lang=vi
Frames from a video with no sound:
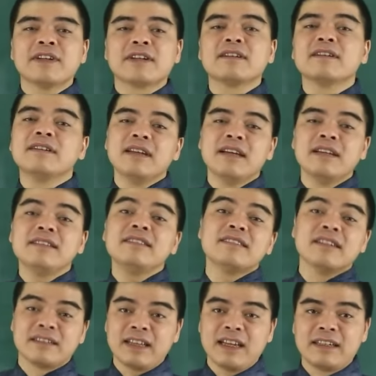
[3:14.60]
việc lớn lên
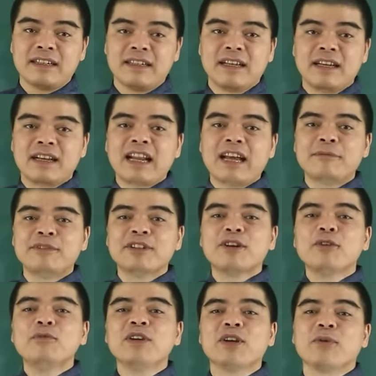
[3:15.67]
trưởng thành làm những
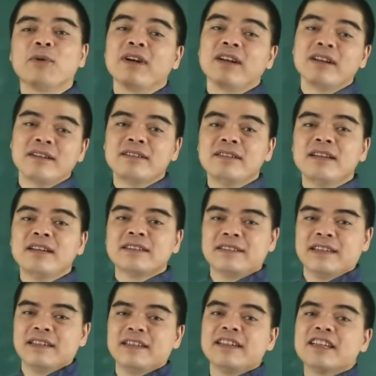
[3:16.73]
công việc của người lớn
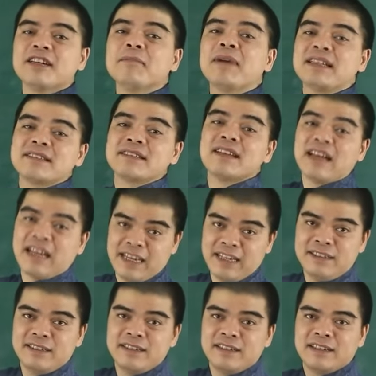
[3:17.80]
sẽ khiến các bạn sợ
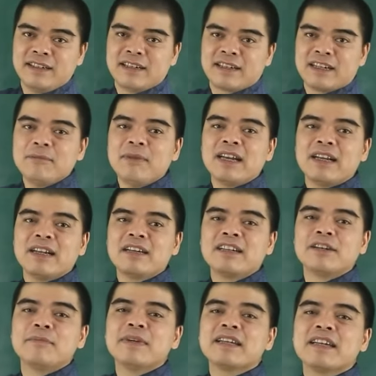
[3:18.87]
hãi các bạn là
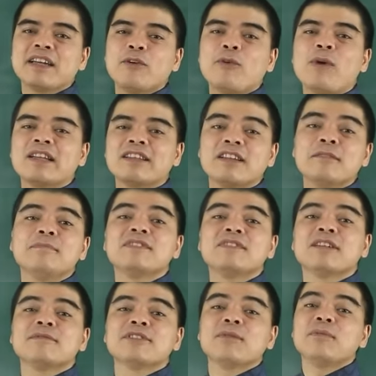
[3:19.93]
người biết cách quan tâm
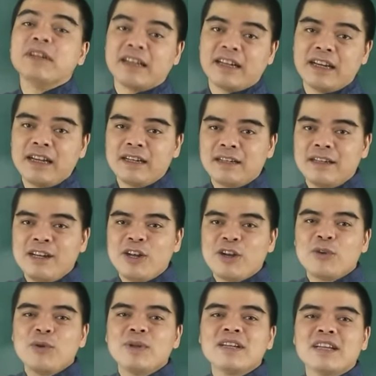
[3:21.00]
chăm sóc người khác
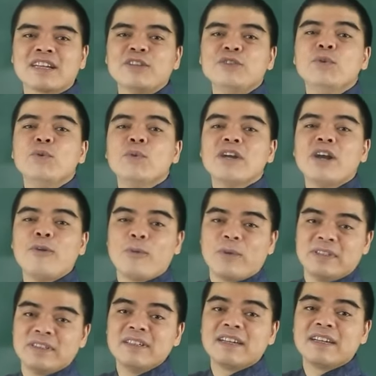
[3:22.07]
luôn đặt cái nhu cầu
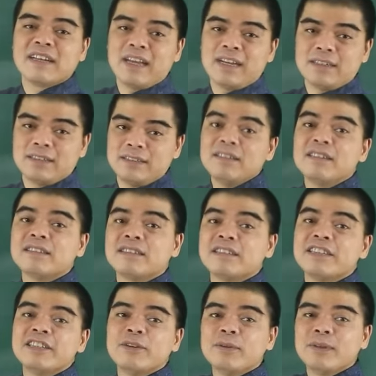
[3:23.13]
của những người khác những người
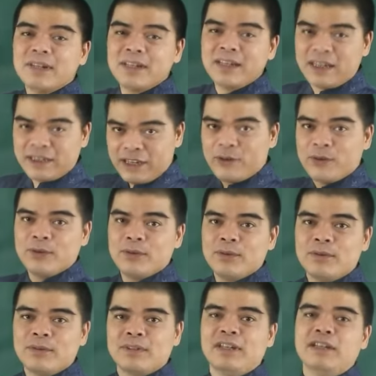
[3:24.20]
thân yêu lên hàng đầu
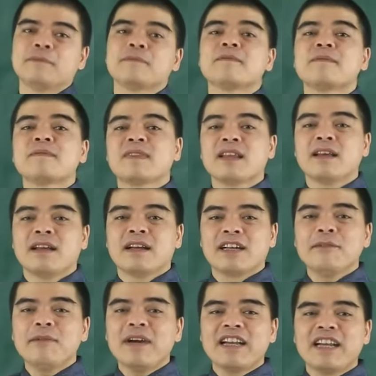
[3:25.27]
Đấy.
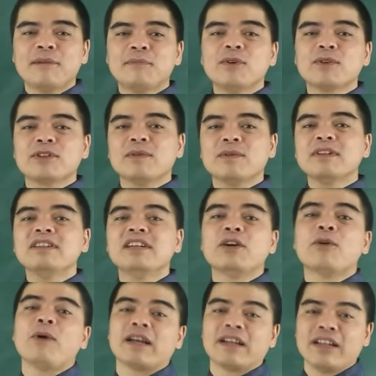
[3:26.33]
các bạn là một trong những người
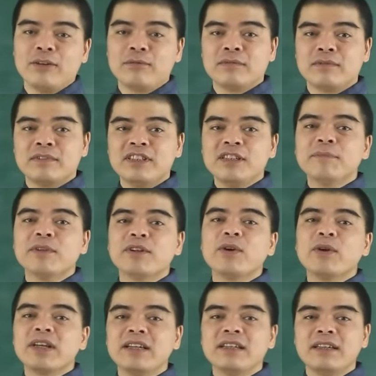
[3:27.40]
hòa đồng nhưng mà
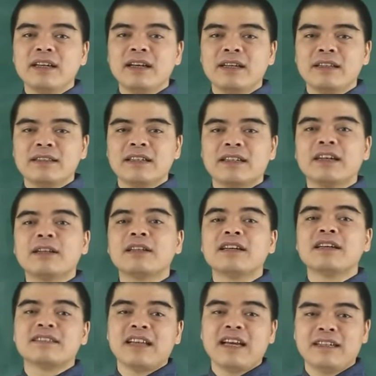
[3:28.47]
đôi khi ấy, thì cần
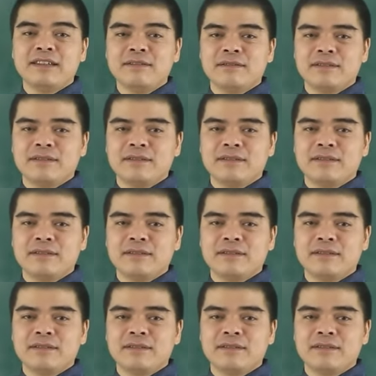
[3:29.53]
thời gian